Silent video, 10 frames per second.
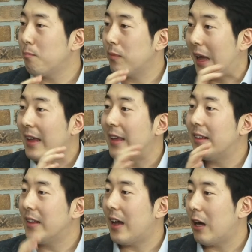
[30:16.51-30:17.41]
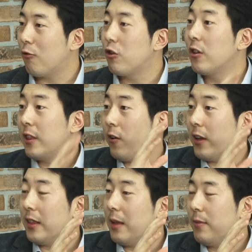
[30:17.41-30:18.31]
단계들이 다 구현이 되어
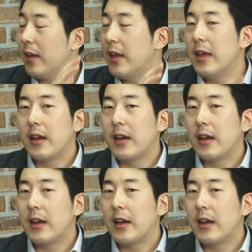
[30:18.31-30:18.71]
있기 때문에 네네.